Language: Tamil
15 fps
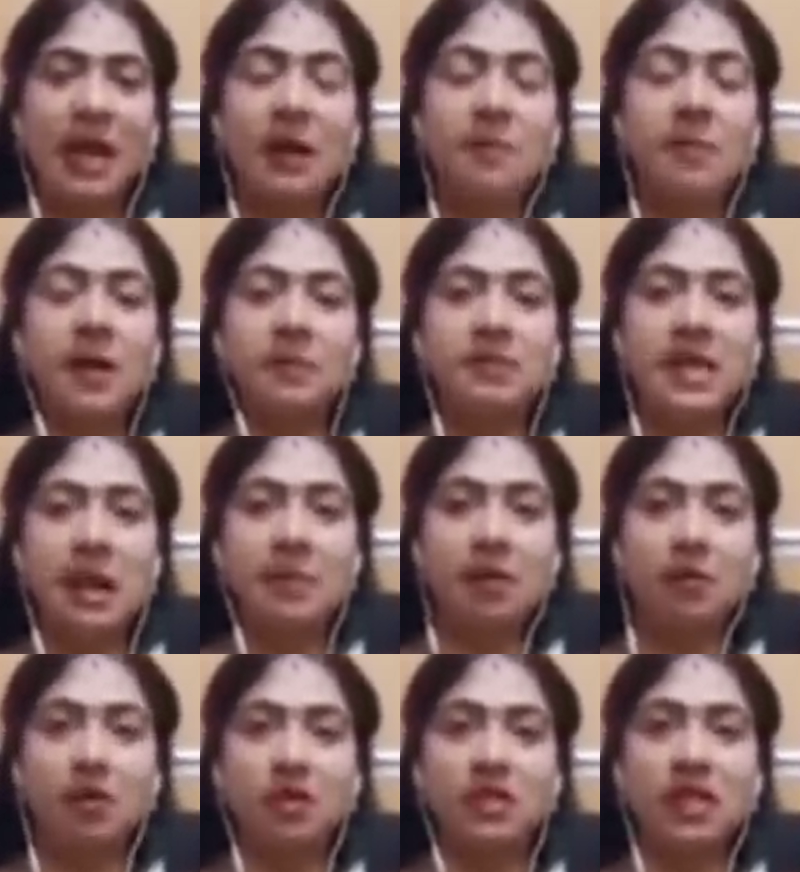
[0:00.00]
பலாப்பழம்
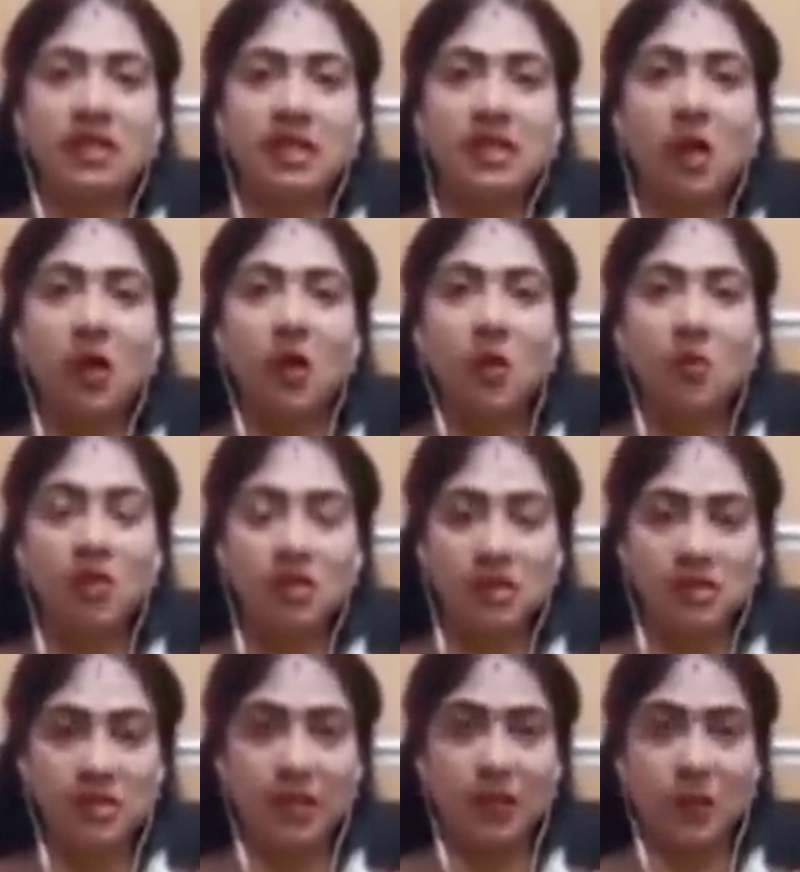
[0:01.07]
சாப்பிடும் போது ரத்தத்தில்
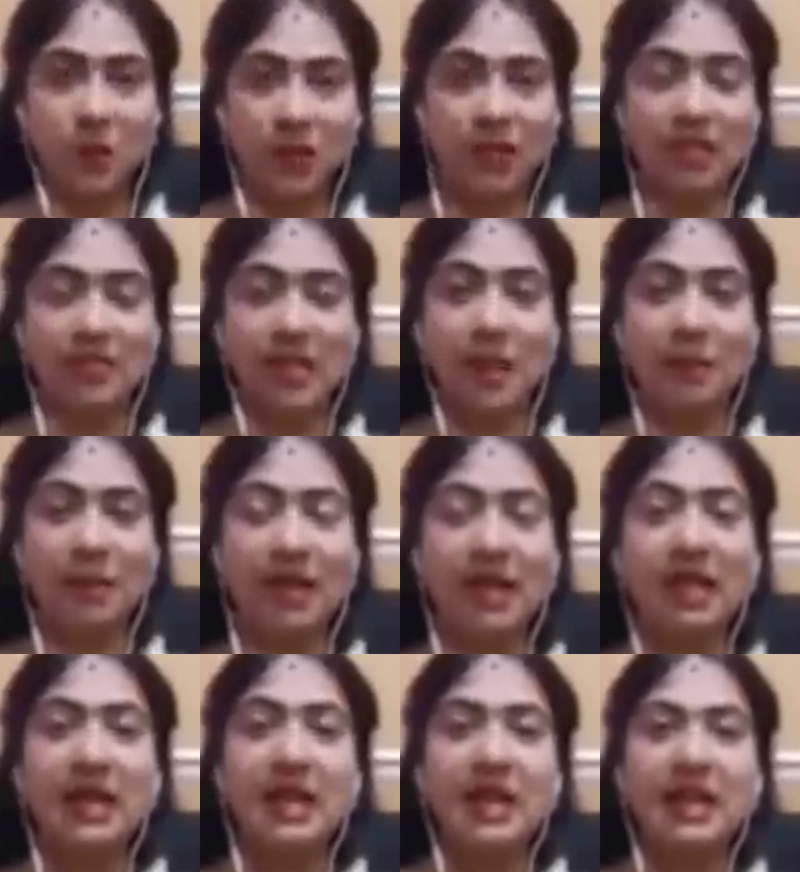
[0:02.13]
ஹோமோசிஸ்டைன் குறையிறது
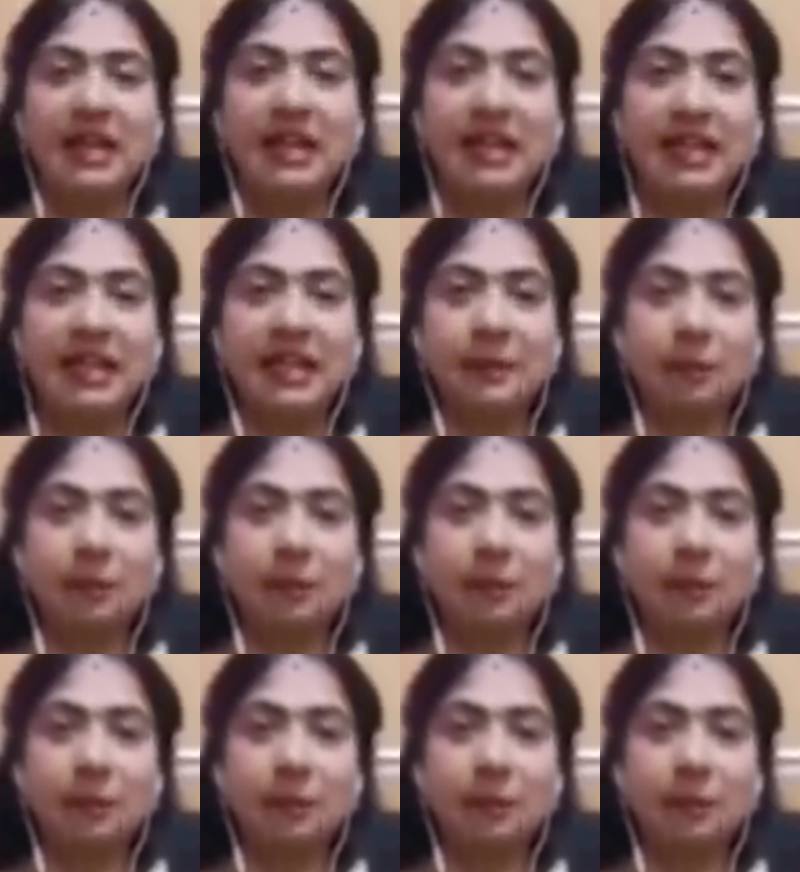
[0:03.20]
இல்லாமல்